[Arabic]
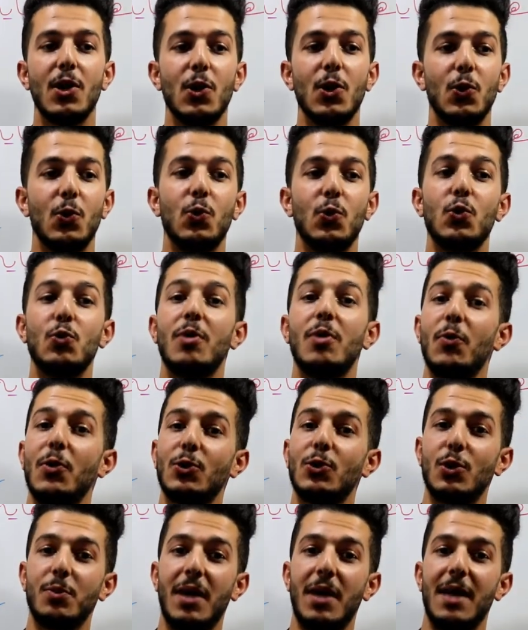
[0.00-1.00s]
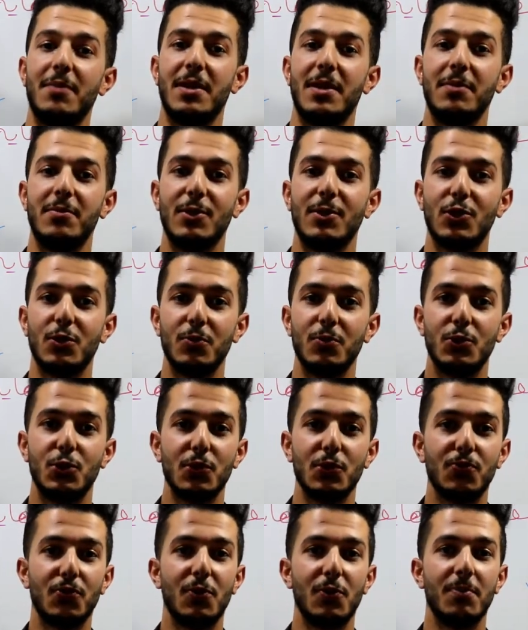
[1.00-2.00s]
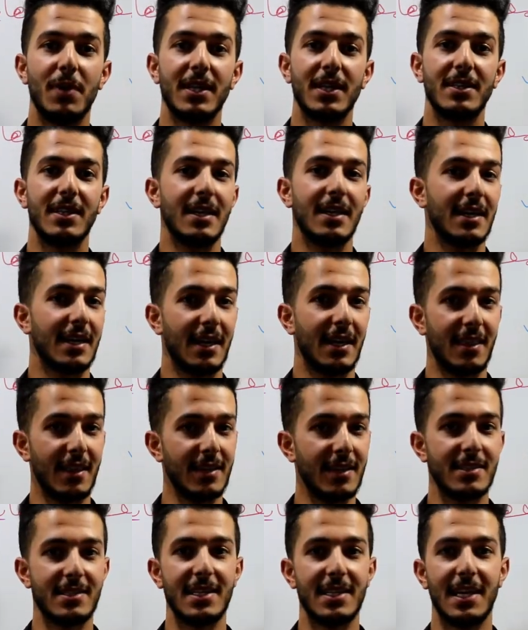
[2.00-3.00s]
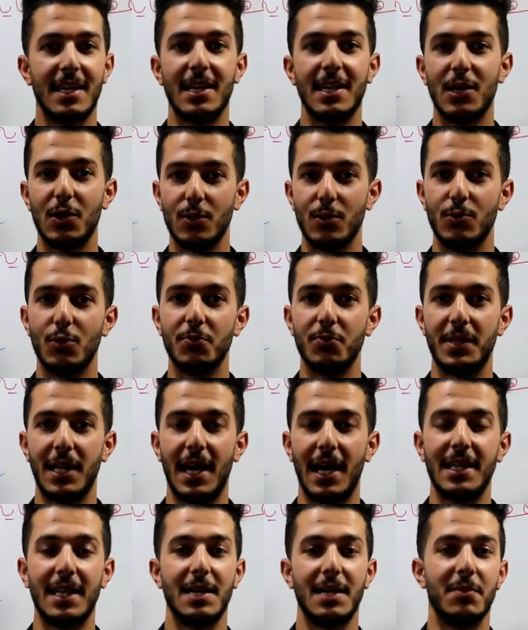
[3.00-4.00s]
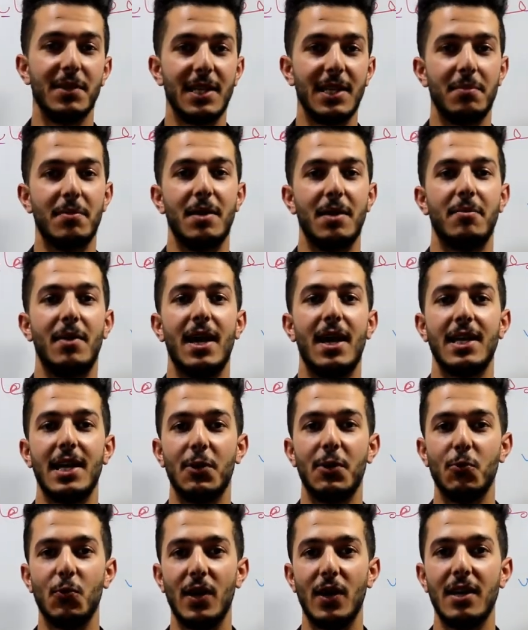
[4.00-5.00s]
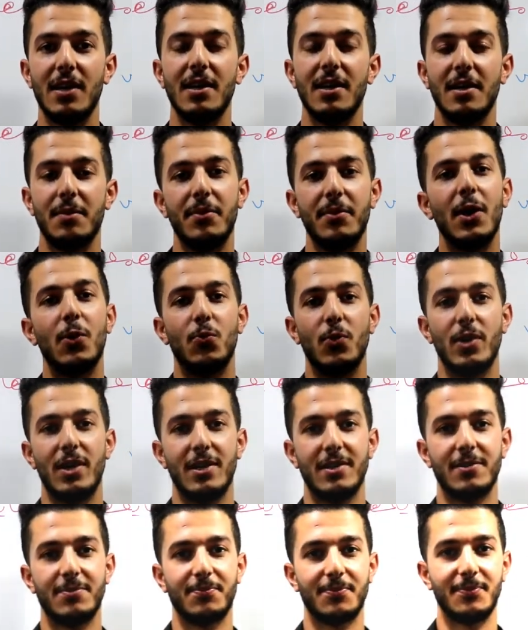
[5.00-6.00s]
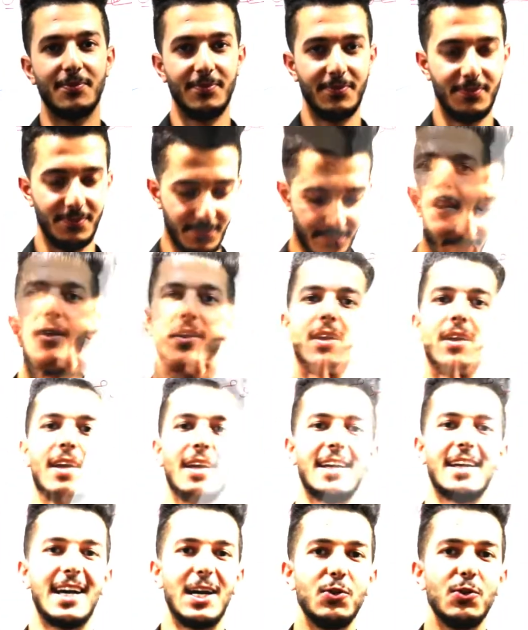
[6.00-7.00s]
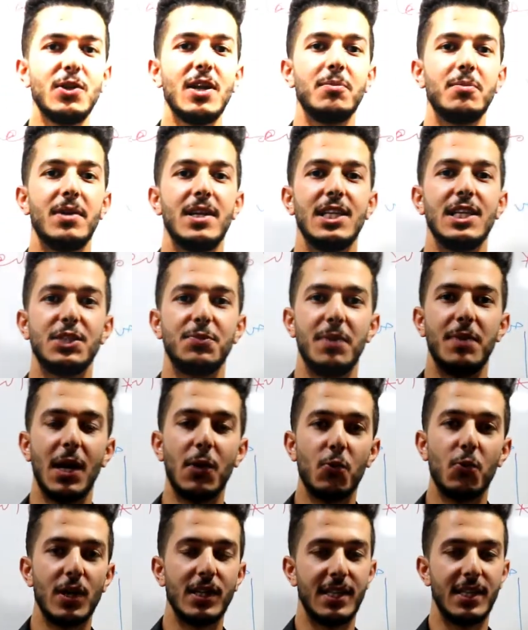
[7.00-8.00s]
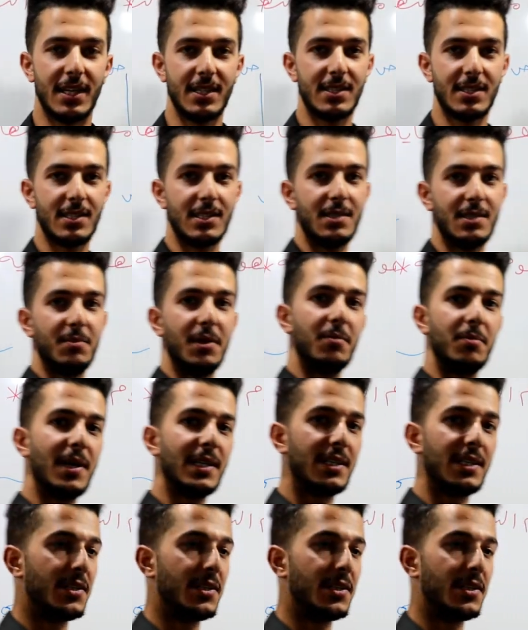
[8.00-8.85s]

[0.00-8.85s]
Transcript: وبوعدكم حبايبي انكم تشوفوا الماده كثير سهله وممتعه للي بتابع معي اول باول خلونا نبلش باول درس من ماده